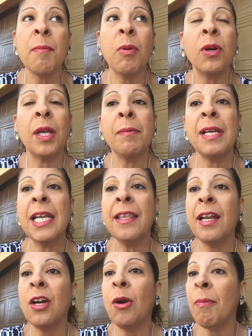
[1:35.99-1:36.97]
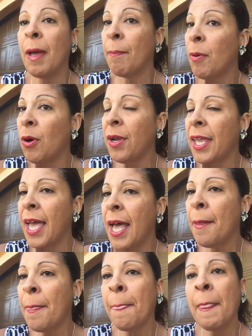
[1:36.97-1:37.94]
Porque mi líder no me
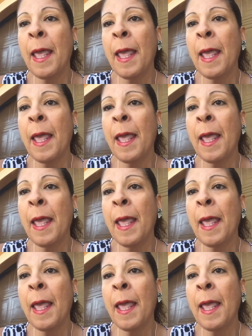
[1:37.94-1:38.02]
apoya,